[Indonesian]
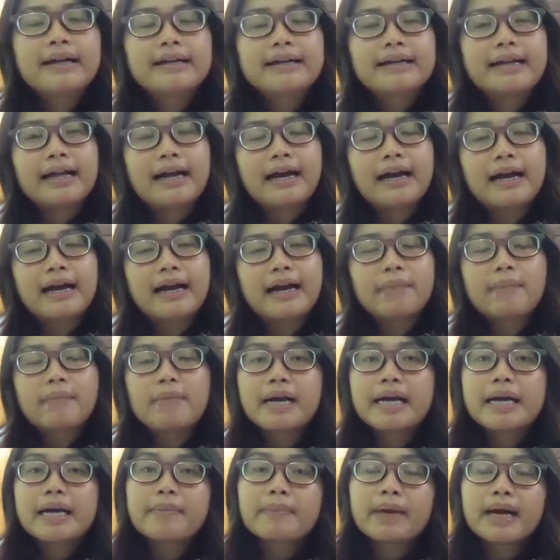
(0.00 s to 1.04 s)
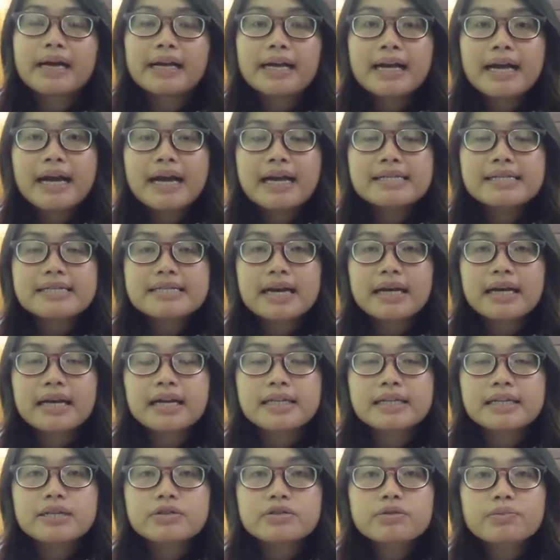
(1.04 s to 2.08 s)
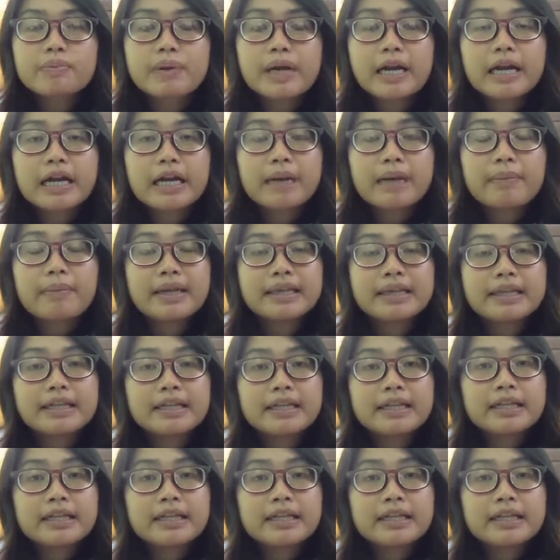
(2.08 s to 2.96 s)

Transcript: nah bagaimana caranya supaya rheumatoid